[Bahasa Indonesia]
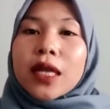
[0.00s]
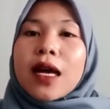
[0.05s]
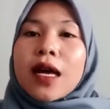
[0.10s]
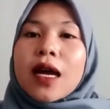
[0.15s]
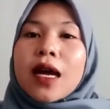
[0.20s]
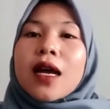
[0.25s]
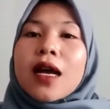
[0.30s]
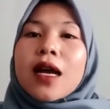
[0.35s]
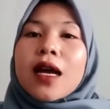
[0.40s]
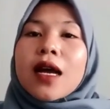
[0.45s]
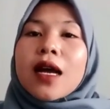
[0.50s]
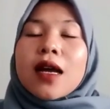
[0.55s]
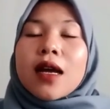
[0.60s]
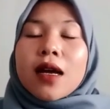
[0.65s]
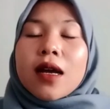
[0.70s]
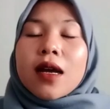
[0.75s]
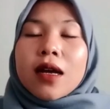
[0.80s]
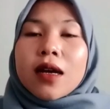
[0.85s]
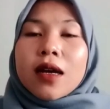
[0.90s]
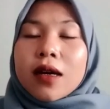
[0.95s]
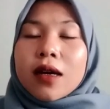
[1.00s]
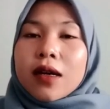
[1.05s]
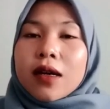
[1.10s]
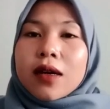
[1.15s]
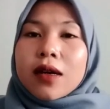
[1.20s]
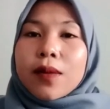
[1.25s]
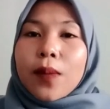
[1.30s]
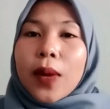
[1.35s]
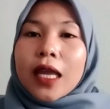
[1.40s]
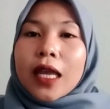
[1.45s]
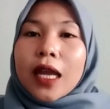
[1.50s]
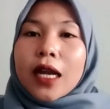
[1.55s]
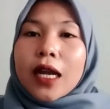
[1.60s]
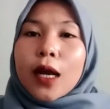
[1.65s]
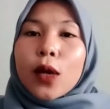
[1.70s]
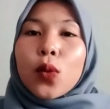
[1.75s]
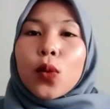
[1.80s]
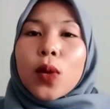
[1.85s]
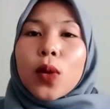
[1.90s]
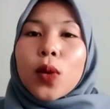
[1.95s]
serta eh,
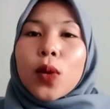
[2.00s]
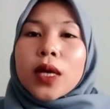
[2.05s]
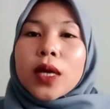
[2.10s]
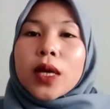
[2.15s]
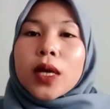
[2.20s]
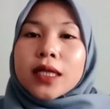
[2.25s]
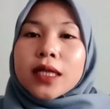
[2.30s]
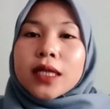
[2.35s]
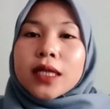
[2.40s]
parkiran yang luas